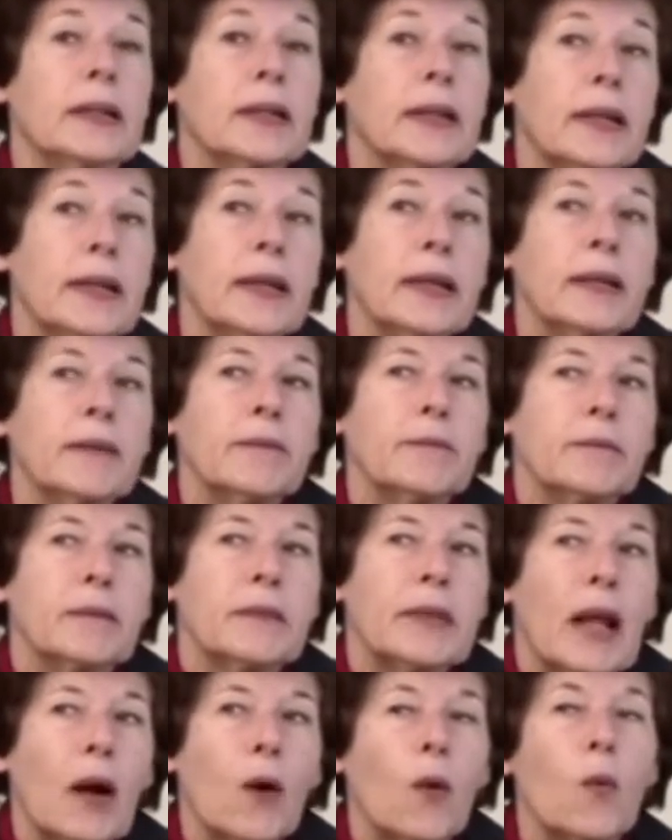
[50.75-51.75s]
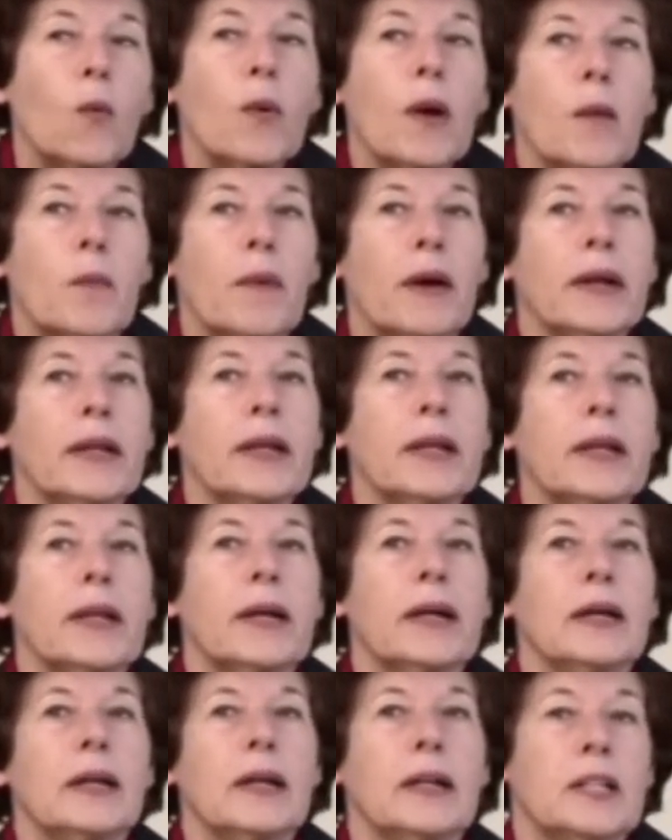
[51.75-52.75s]
que de alguna
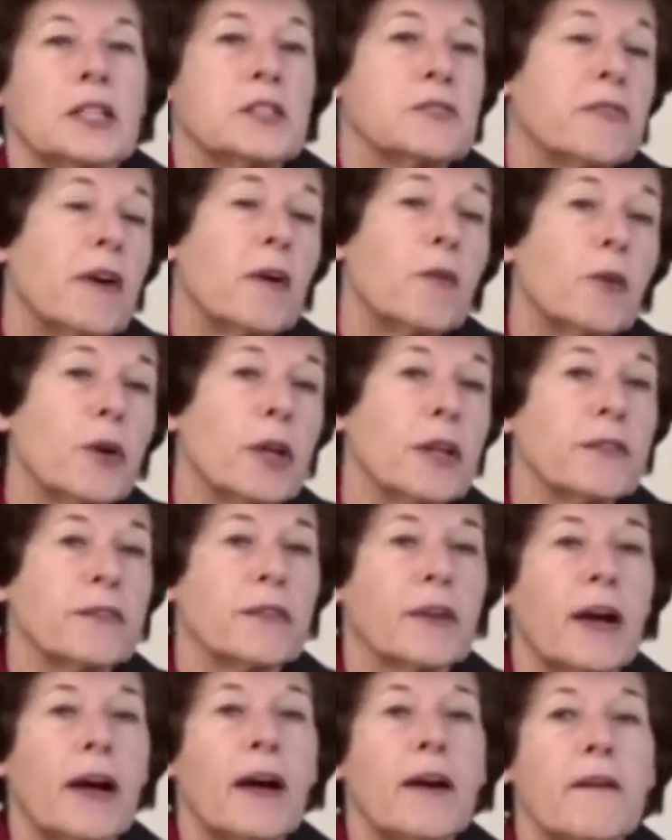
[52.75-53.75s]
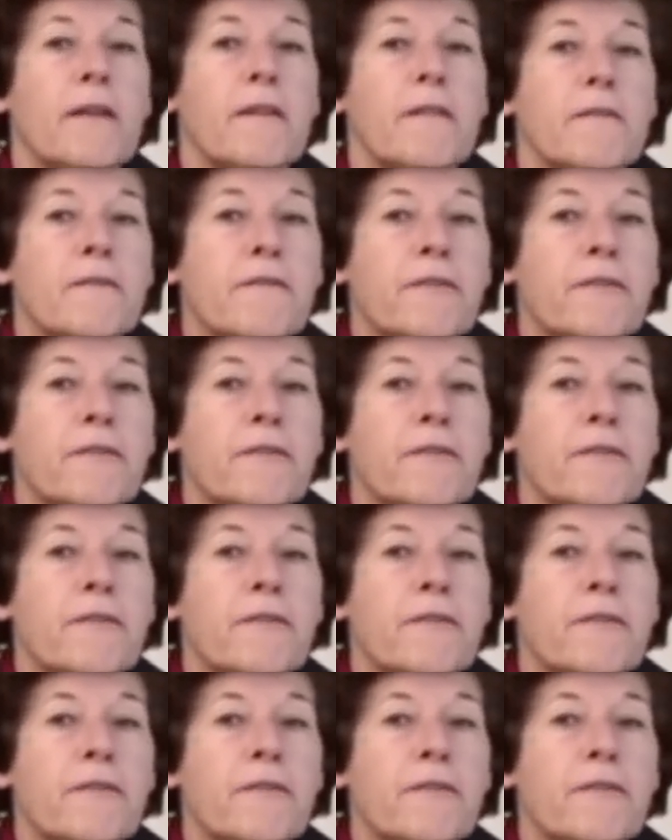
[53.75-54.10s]
manera les favorezca